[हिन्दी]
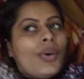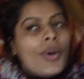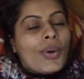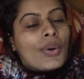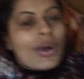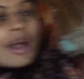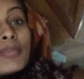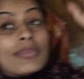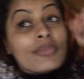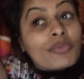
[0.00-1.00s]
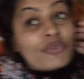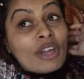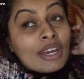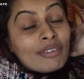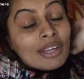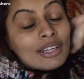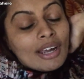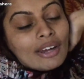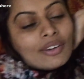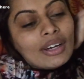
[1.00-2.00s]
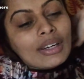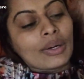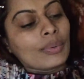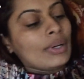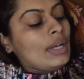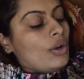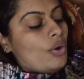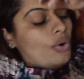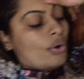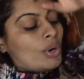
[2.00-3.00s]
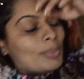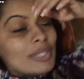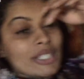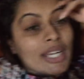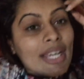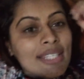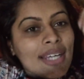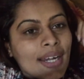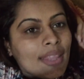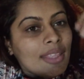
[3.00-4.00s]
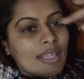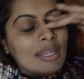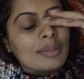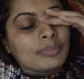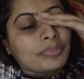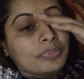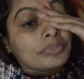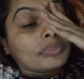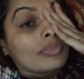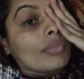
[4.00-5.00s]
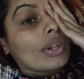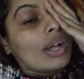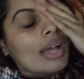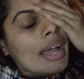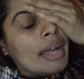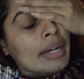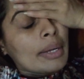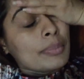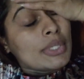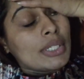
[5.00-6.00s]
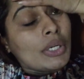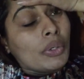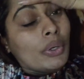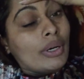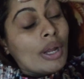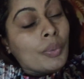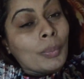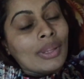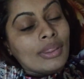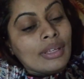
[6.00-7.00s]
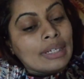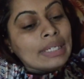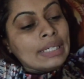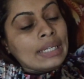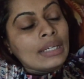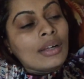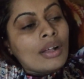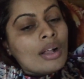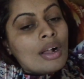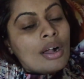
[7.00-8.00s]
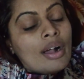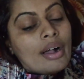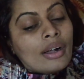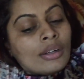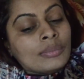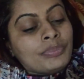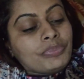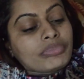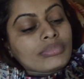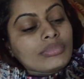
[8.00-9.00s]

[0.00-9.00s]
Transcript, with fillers: आई एम वेरी वेरी टायर्ड राइट नाउ और बच गए हैं साढ़े तीन and I'm still not done with the cleaning um,